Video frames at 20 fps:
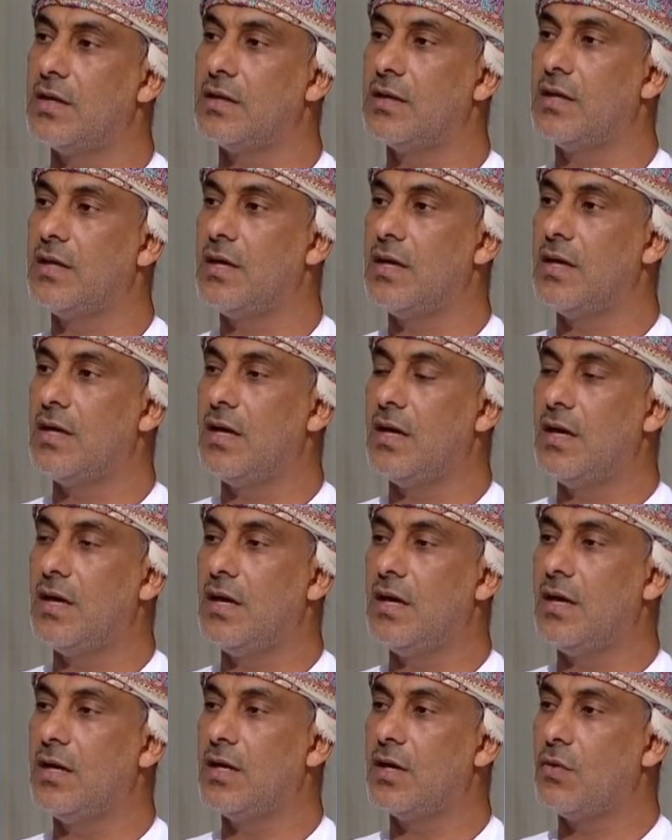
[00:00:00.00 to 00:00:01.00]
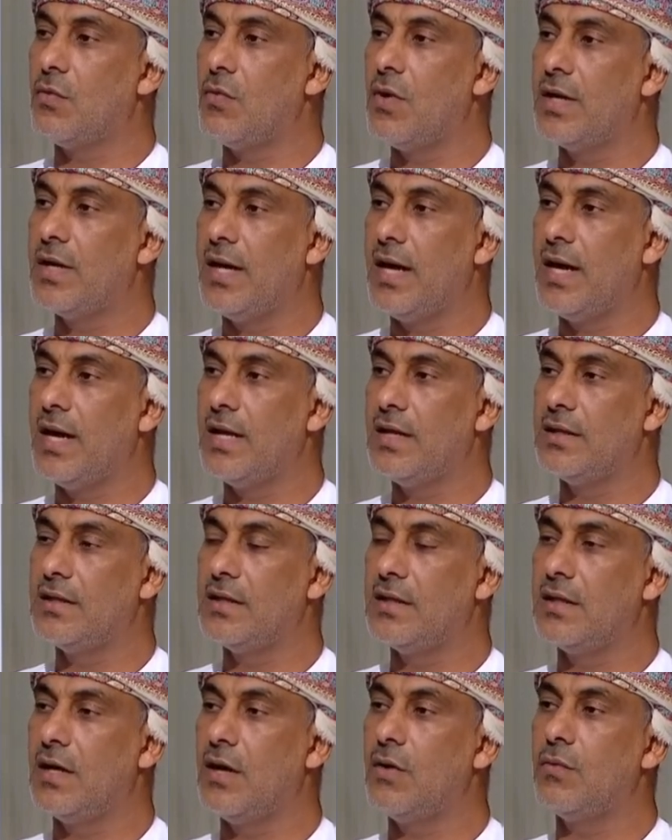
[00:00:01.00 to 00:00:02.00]
كان آه، الاخوان
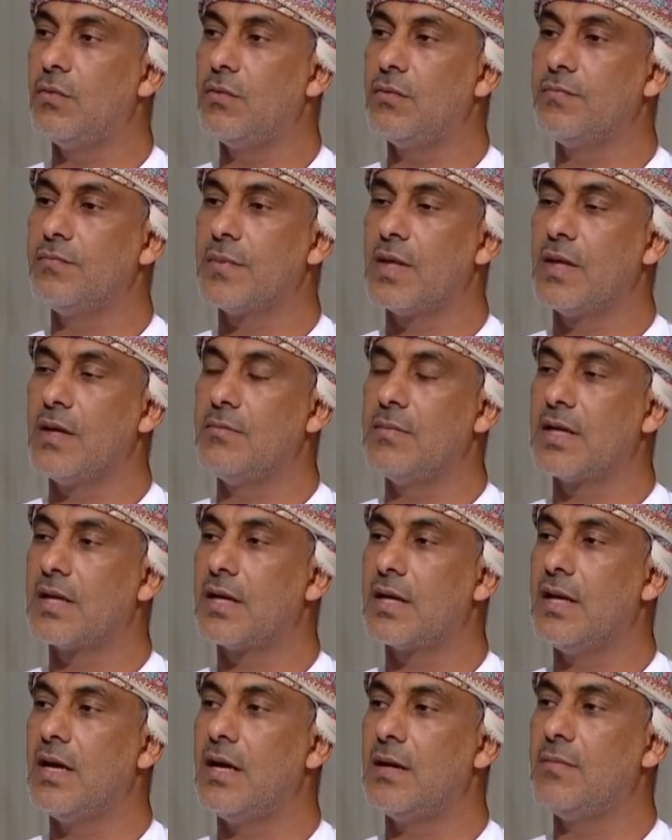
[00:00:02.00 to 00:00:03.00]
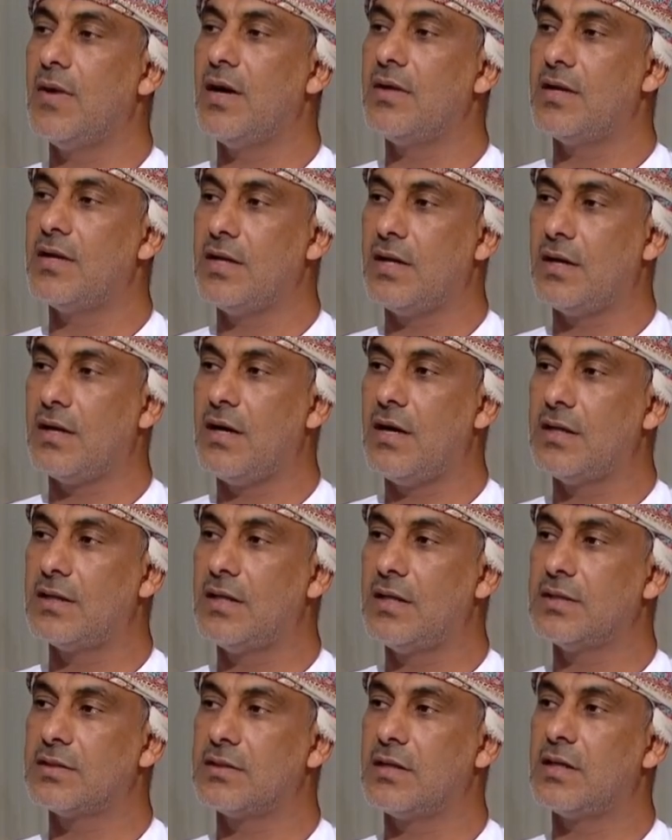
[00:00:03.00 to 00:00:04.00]
حاليا او من خلال بعض
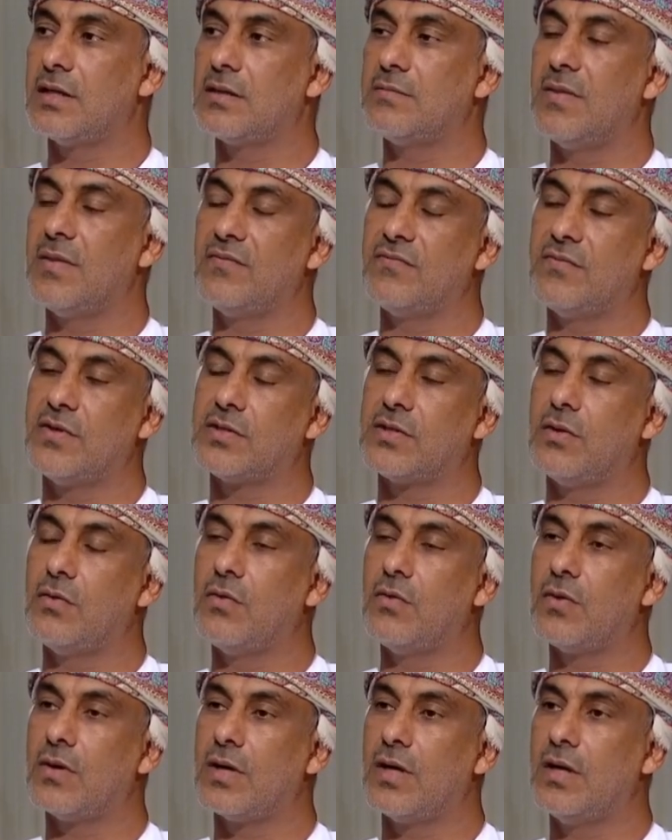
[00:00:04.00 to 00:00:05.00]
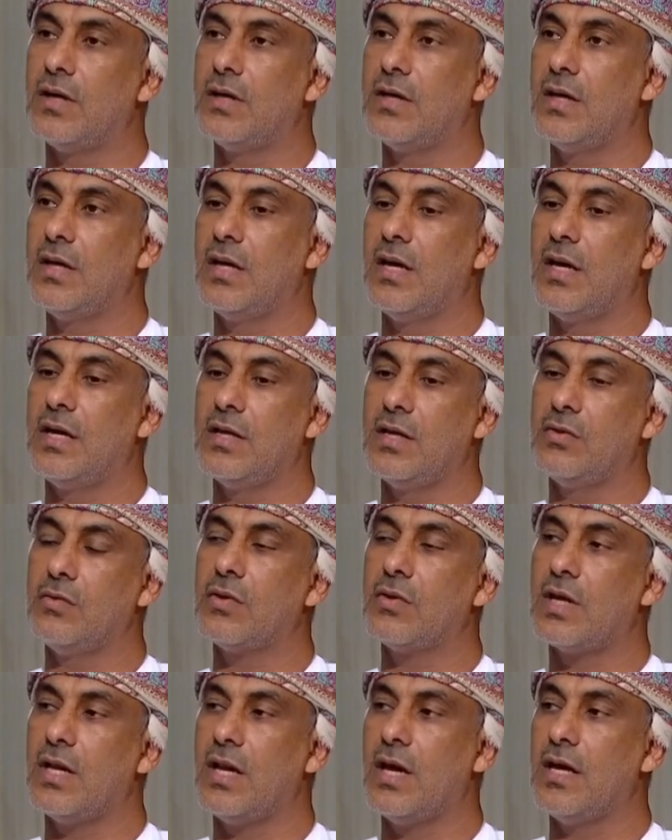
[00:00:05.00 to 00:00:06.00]
اللقاءات اللي صارت من فتره اخرى ان
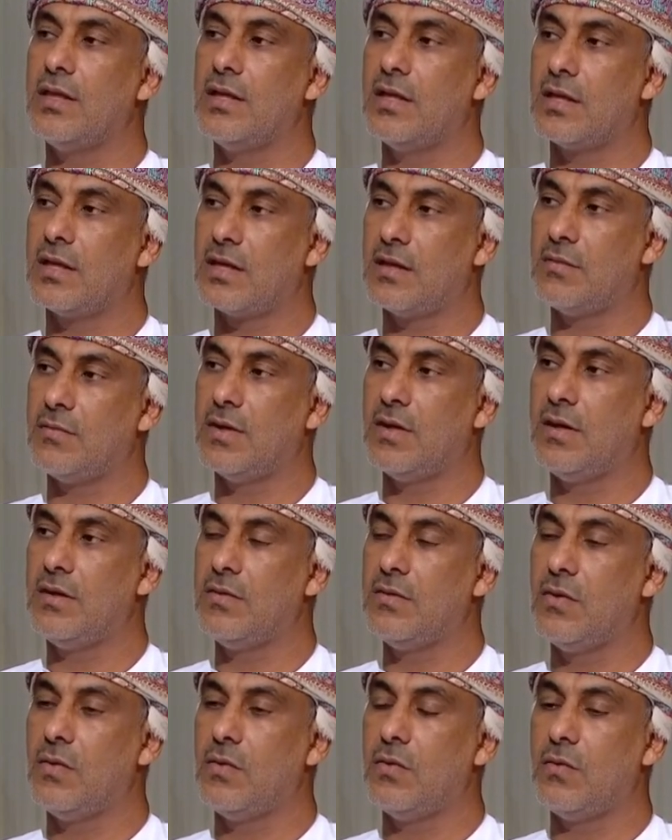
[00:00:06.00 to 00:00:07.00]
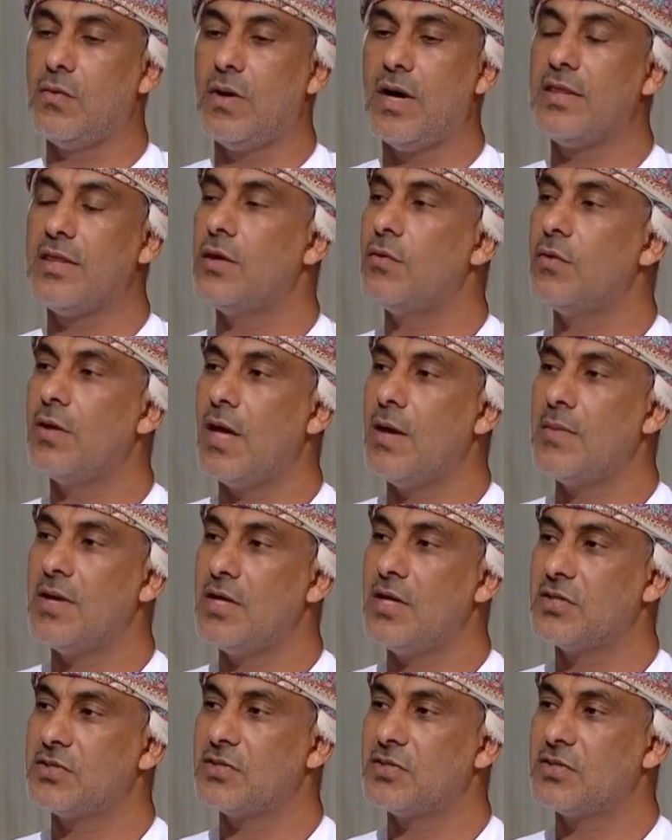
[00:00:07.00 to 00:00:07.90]
ننقل هذه الخبره وهذا هو العمل